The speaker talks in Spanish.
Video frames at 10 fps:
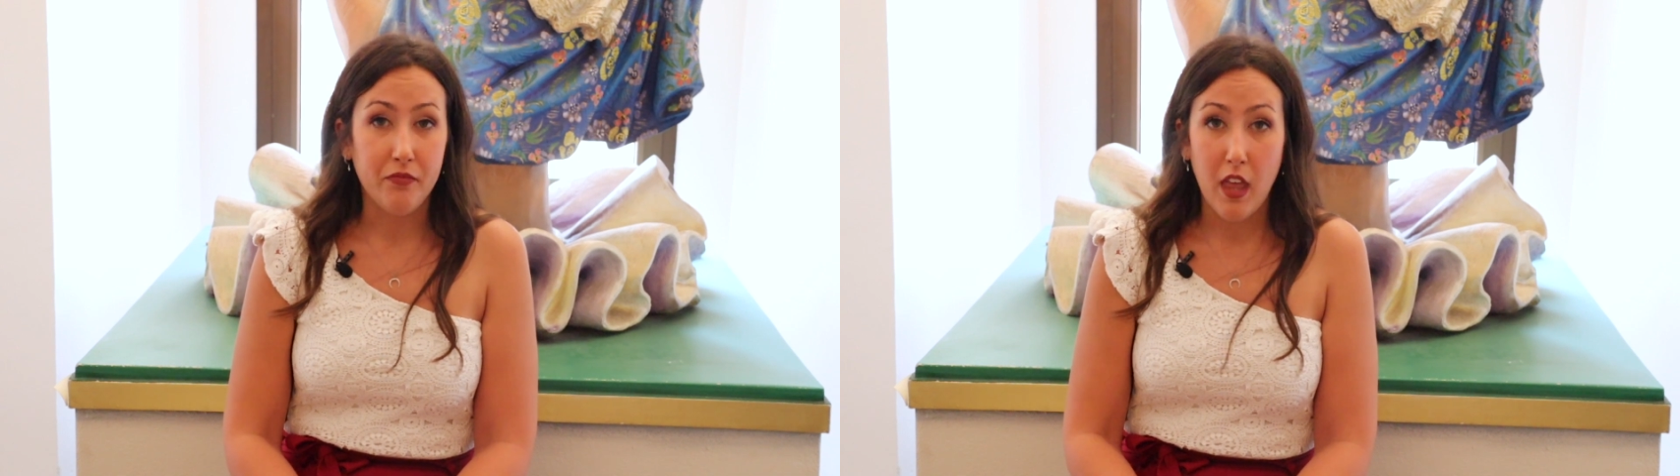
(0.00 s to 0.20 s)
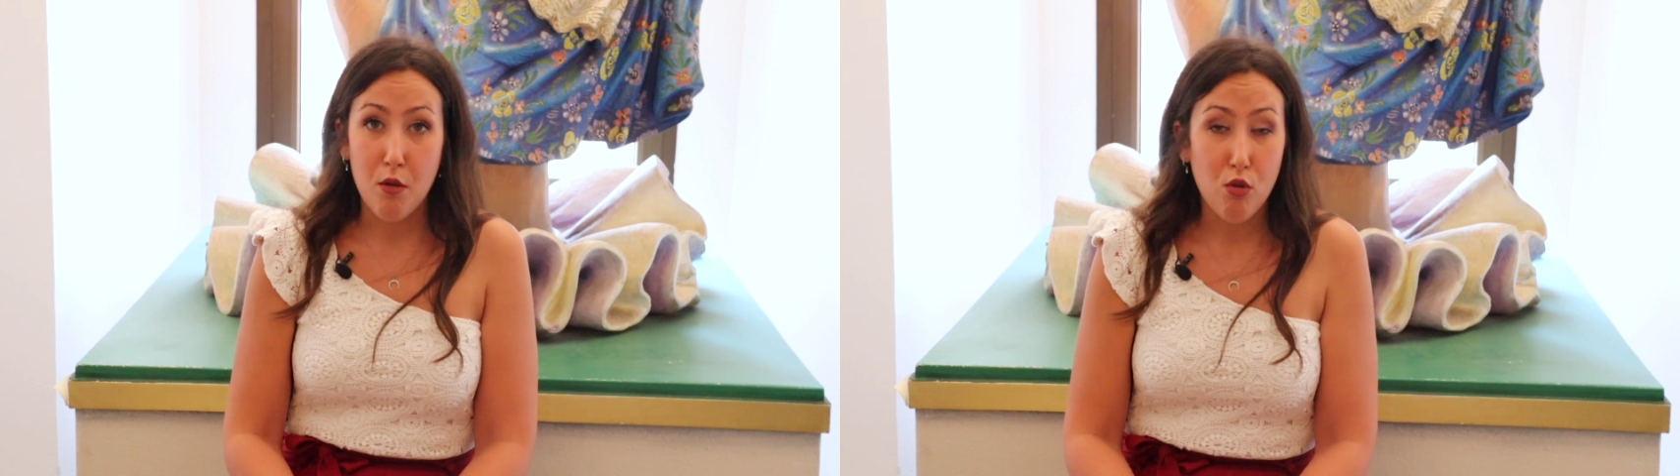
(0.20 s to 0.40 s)

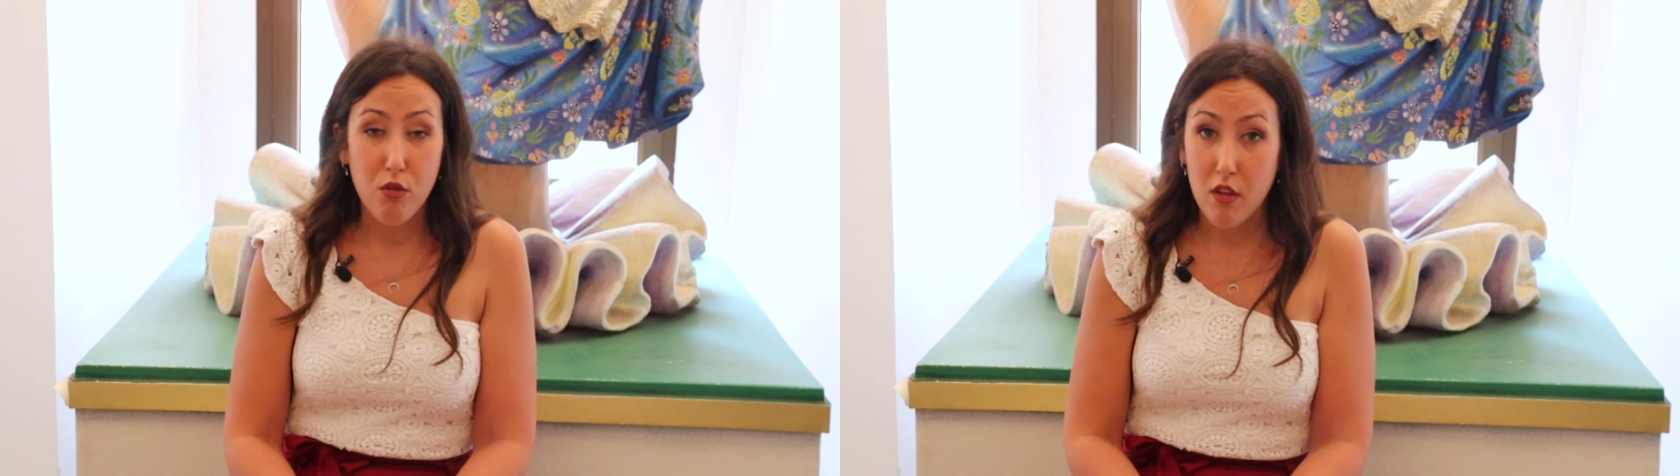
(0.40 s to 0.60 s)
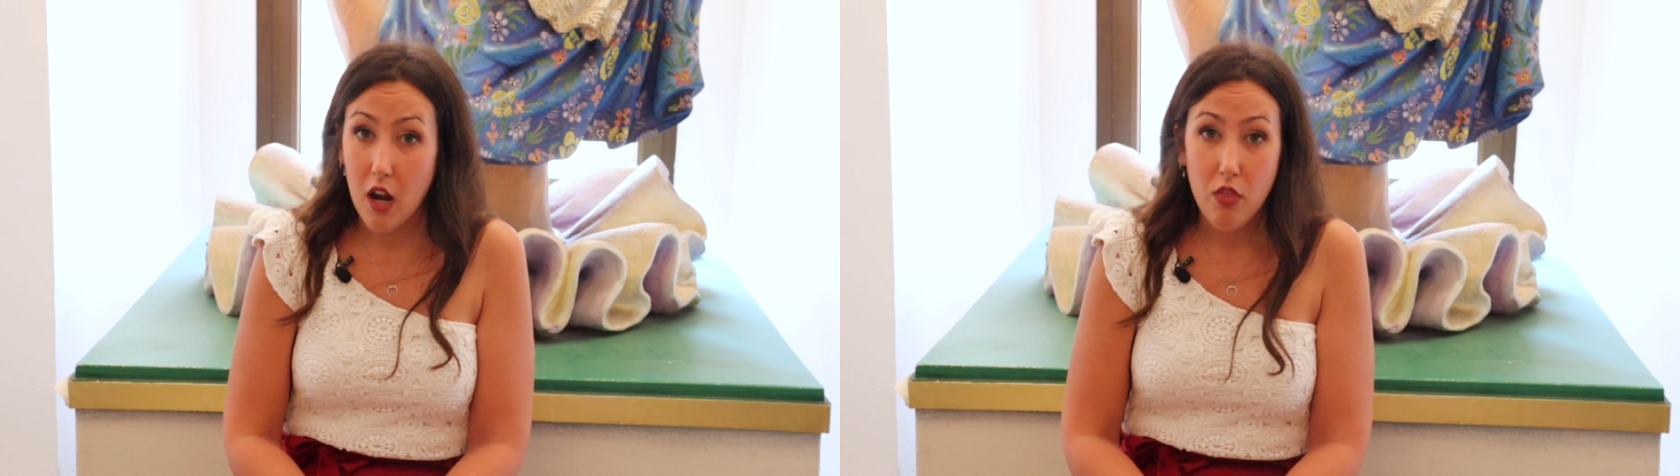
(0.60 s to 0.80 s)

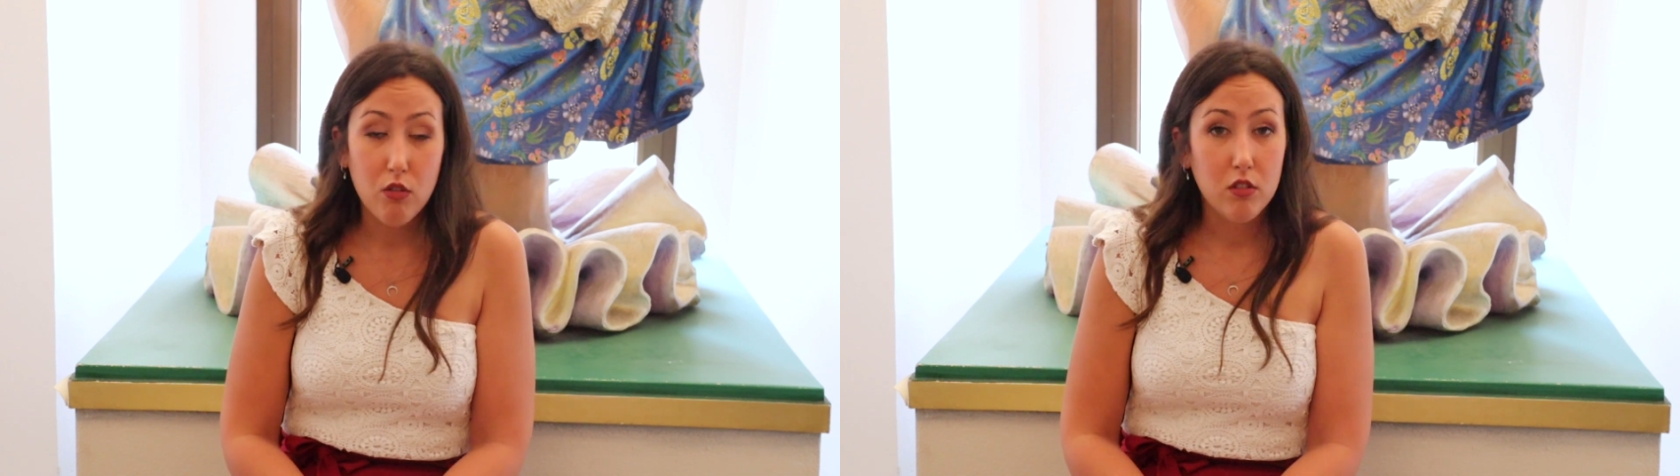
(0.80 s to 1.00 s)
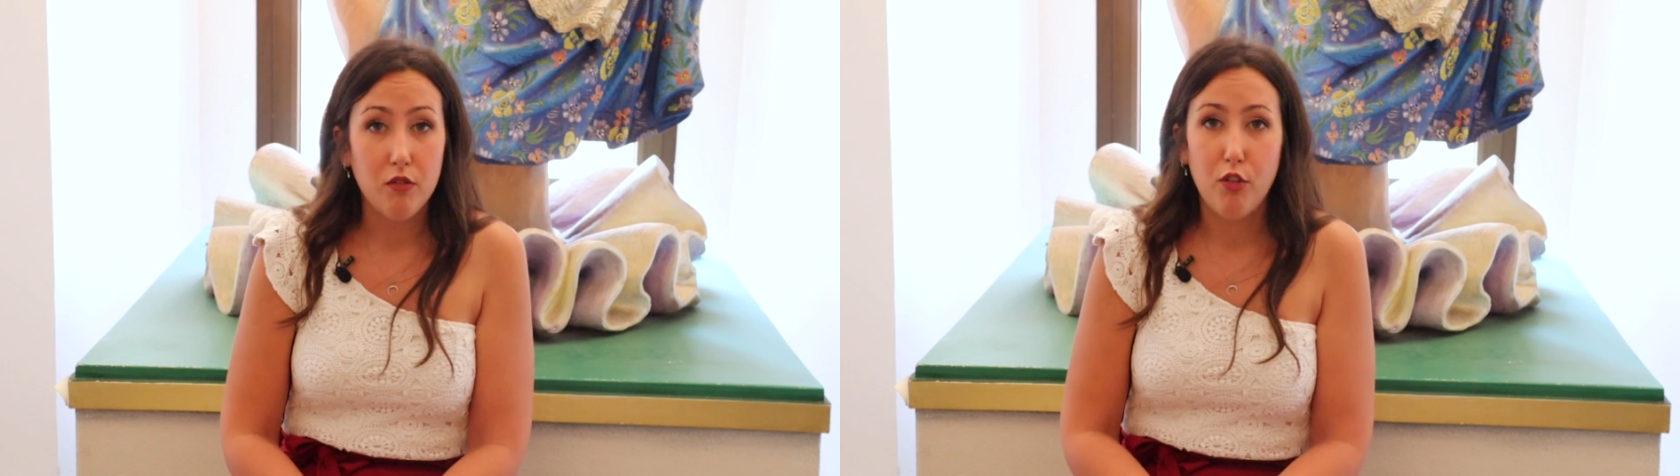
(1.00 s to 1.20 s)

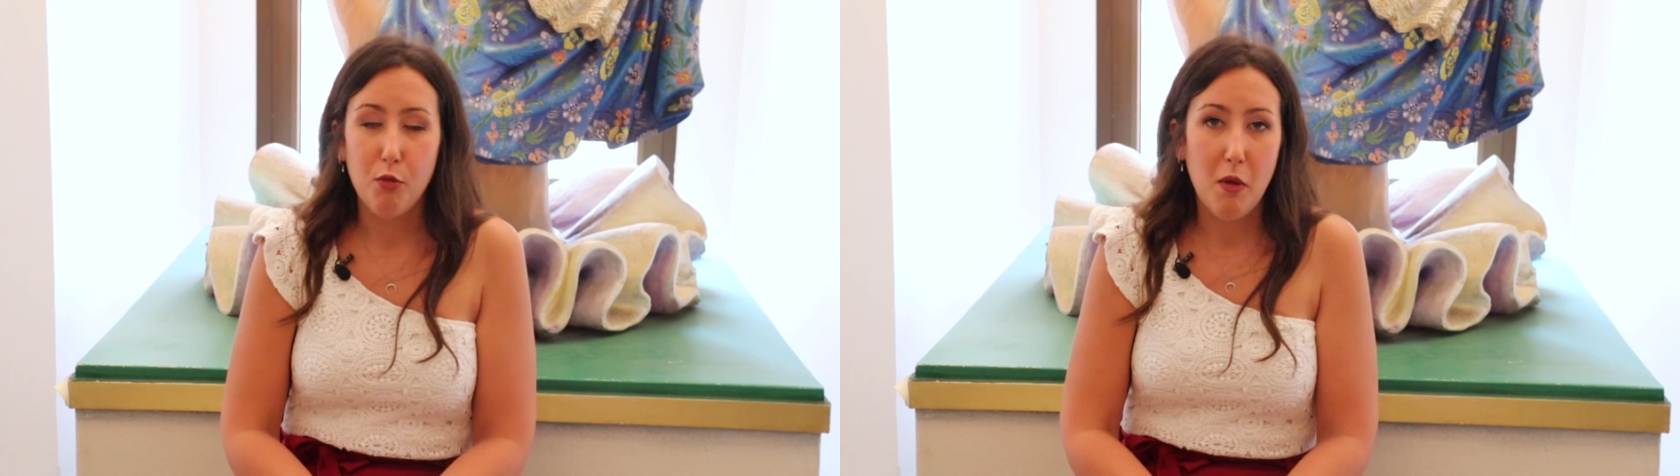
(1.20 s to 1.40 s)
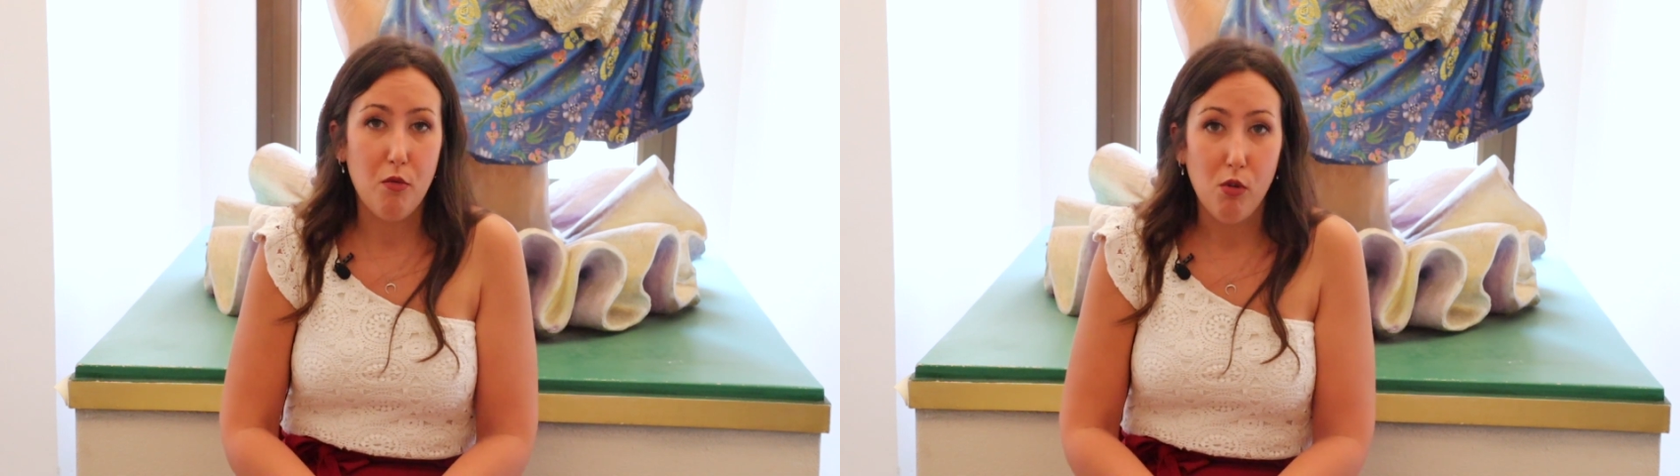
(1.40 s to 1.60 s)
evolucionando
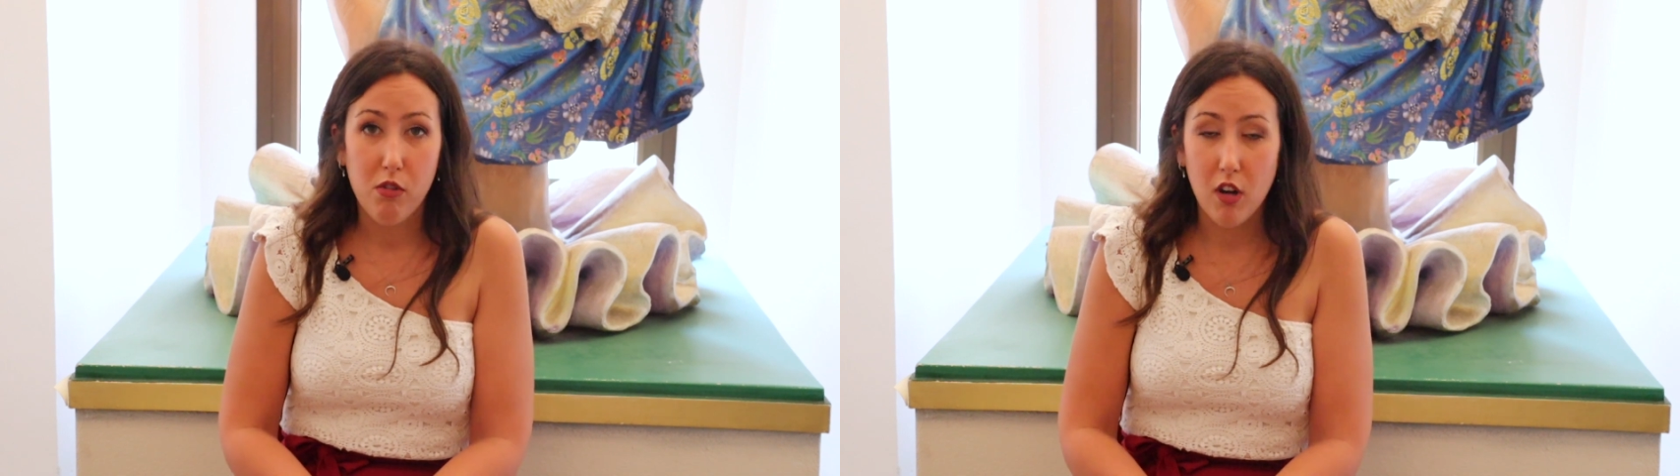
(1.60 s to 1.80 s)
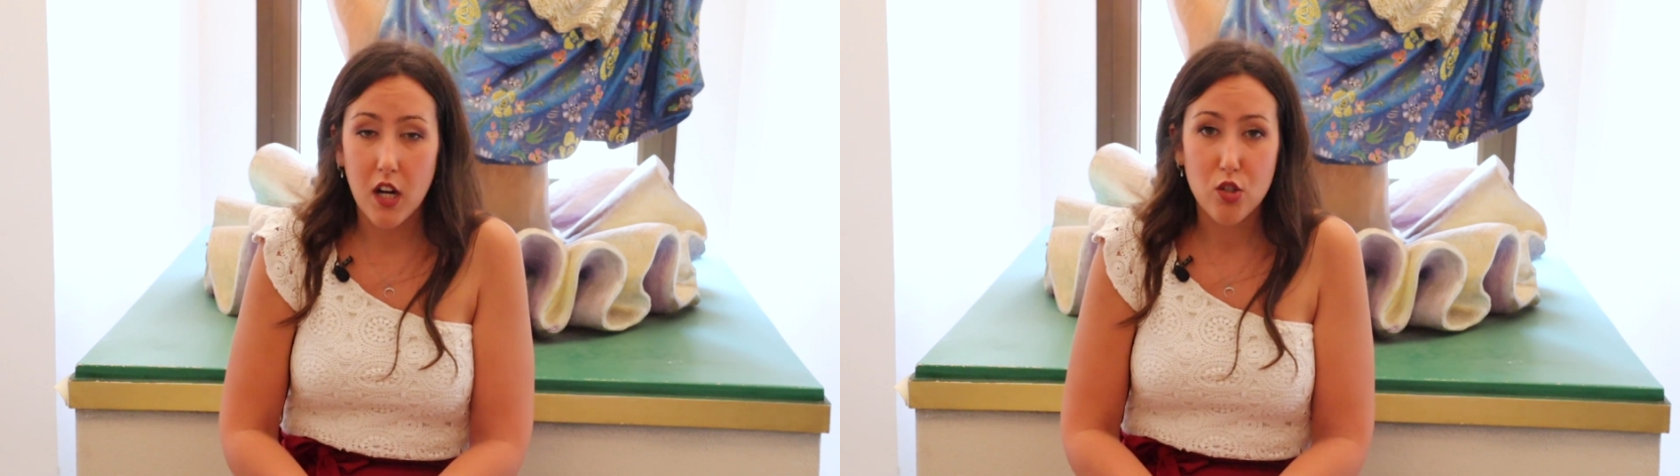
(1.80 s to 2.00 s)
conforme
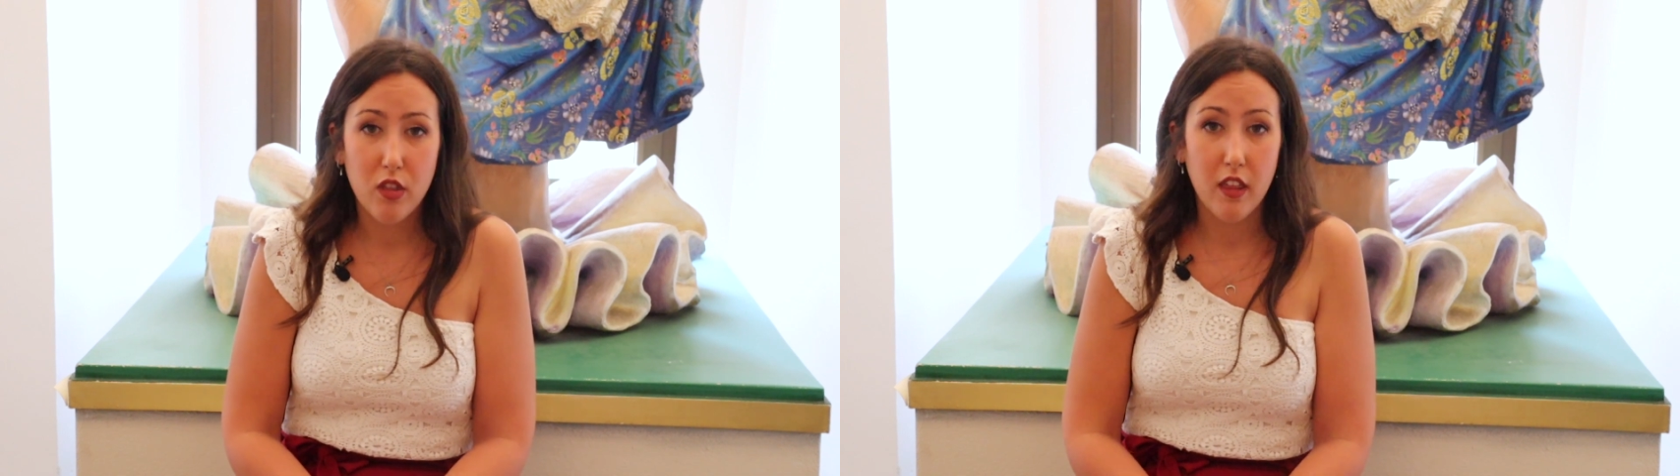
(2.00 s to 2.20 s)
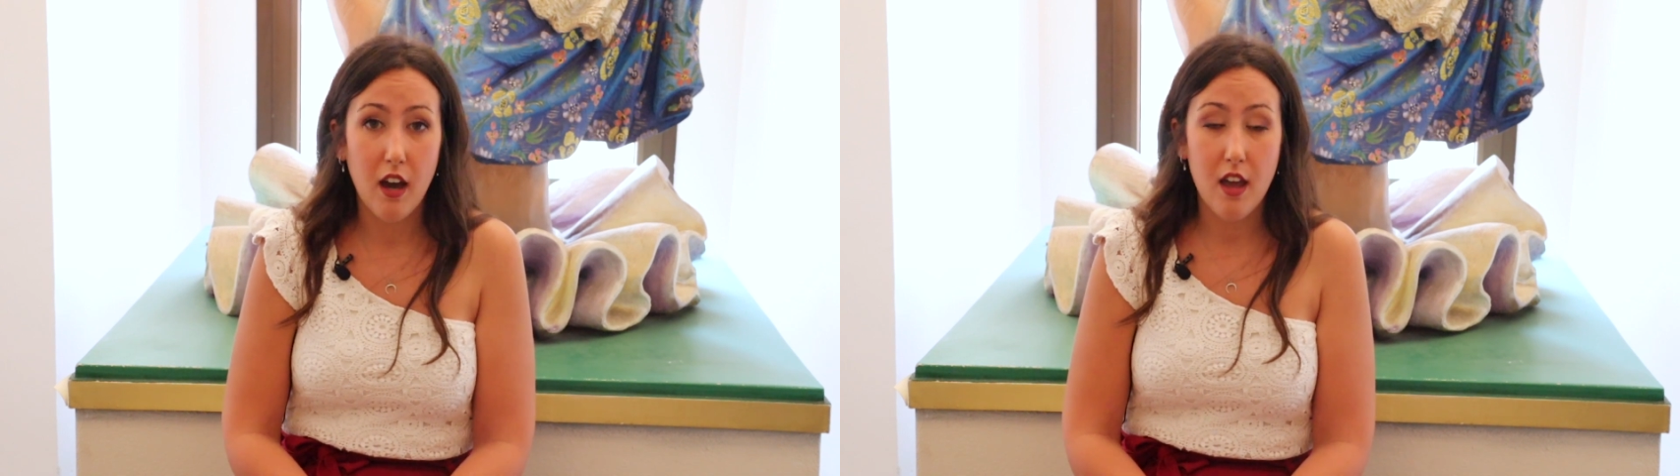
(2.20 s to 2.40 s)
evoluciona la
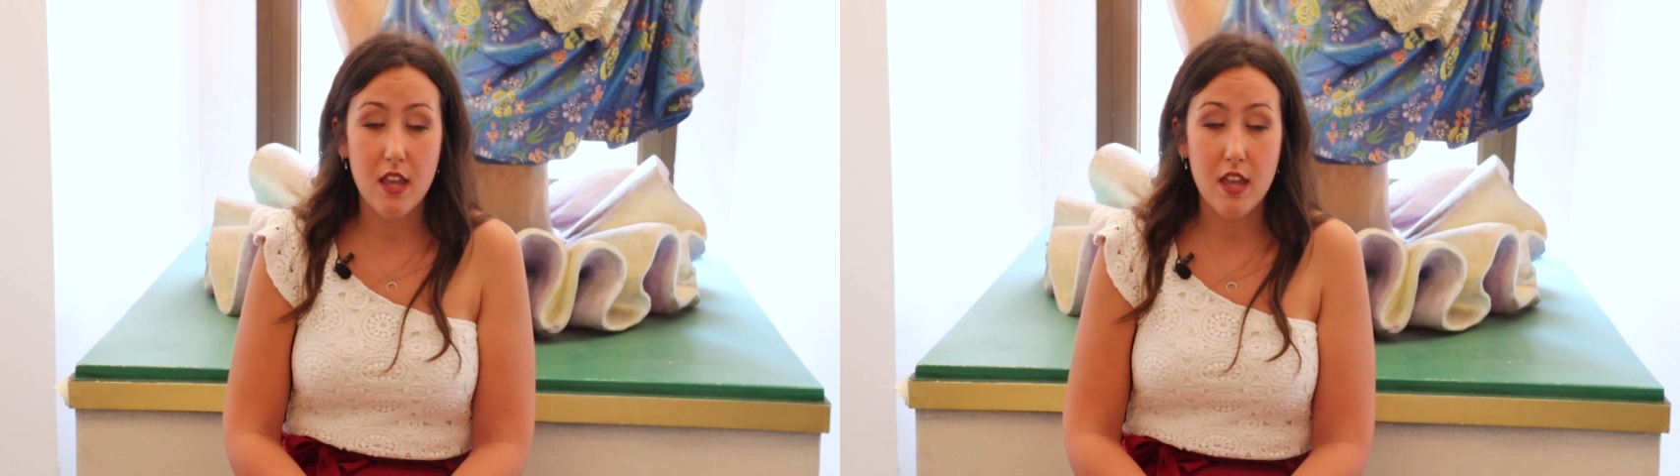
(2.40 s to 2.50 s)
sociedad